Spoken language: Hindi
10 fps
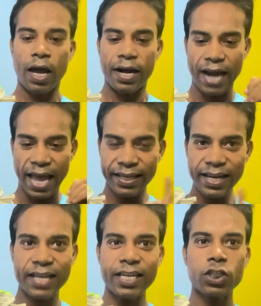नाइकी
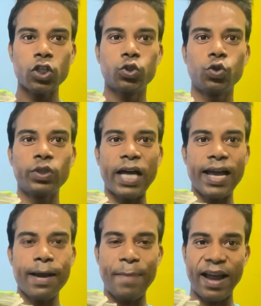का ये जो जूता
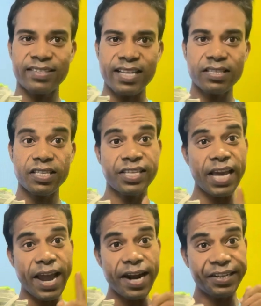है पेगसेस
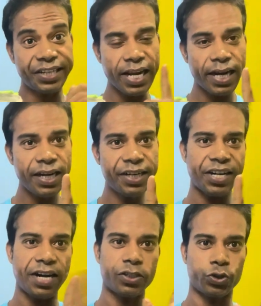ये है डेली
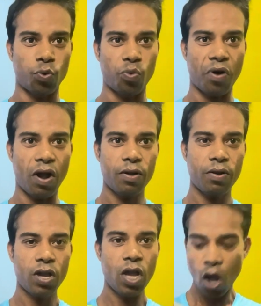ट्रेनर शू
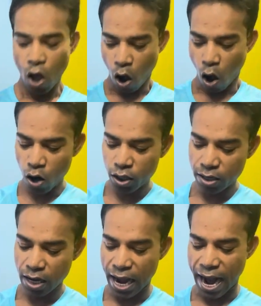और
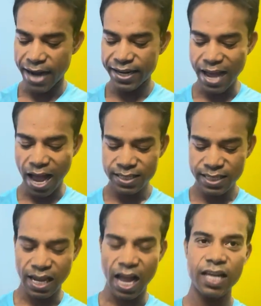एडिडास
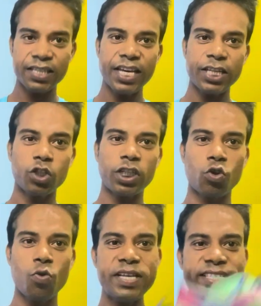का ये जो
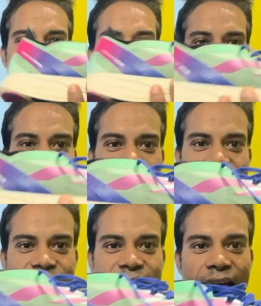टकुमी से नाइन है
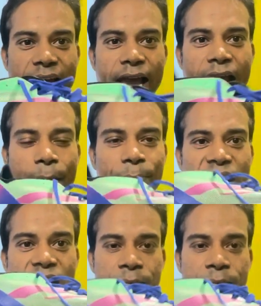ये है आपका